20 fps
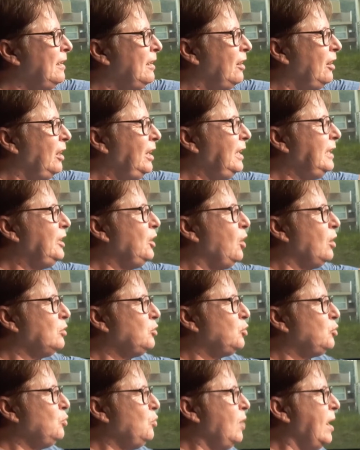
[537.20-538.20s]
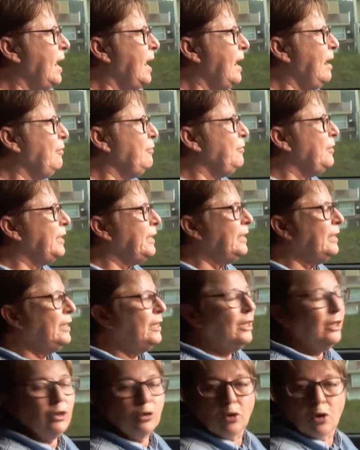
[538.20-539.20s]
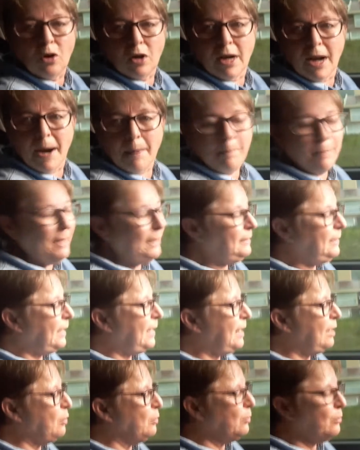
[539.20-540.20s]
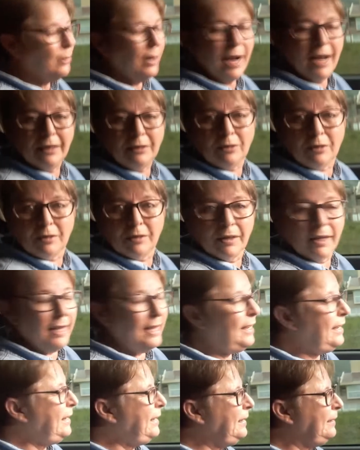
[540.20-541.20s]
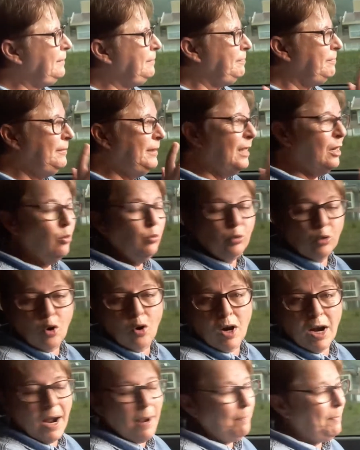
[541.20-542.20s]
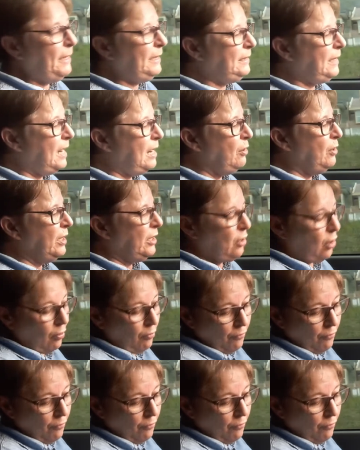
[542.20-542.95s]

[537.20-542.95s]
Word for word: Olha aqui, ó, suave. Trocar pedal. É, é não trocar pedal aqui, ó.